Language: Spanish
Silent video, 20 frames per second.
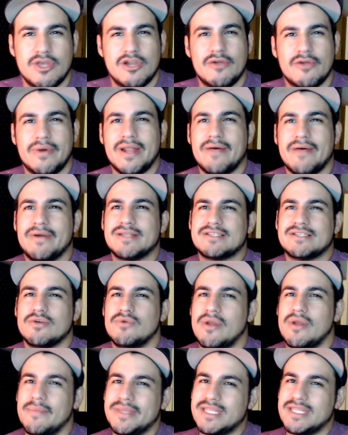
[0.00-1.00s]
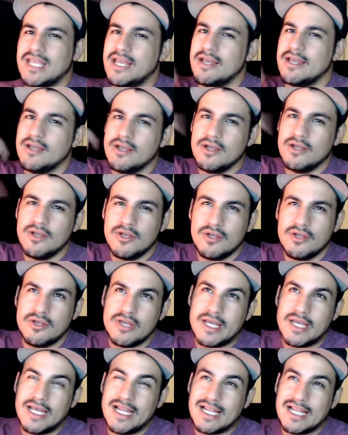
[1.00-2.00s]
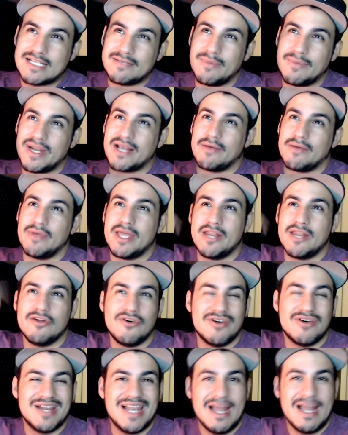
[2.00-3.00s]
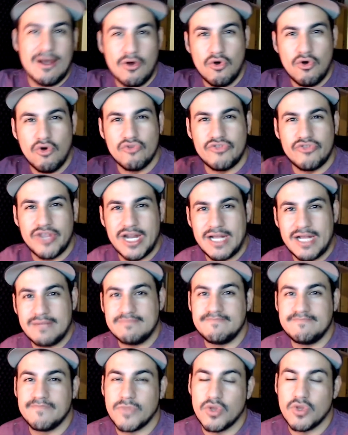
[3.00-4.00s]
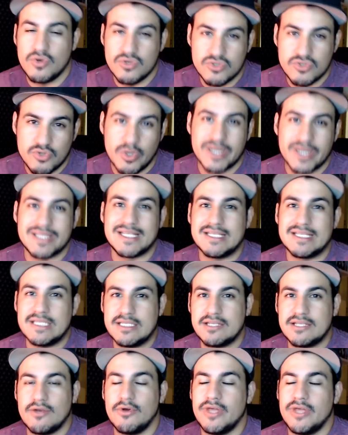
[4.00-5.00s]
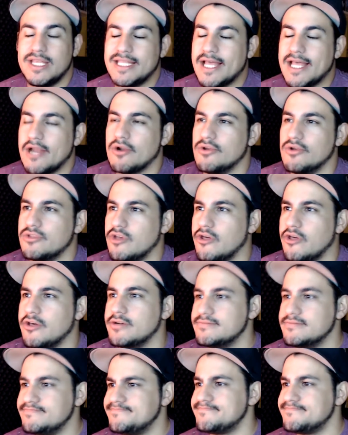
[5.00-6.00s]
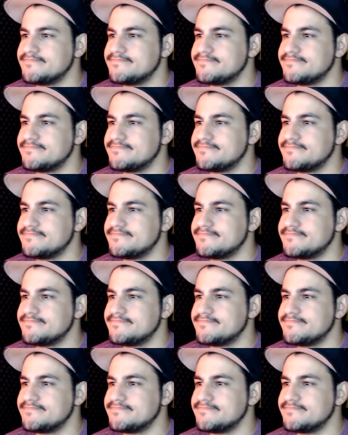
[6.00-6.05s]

lo van a ver seguramente eh, la semana que viene, no, la otra, con suerte si llego a editarlo y todo.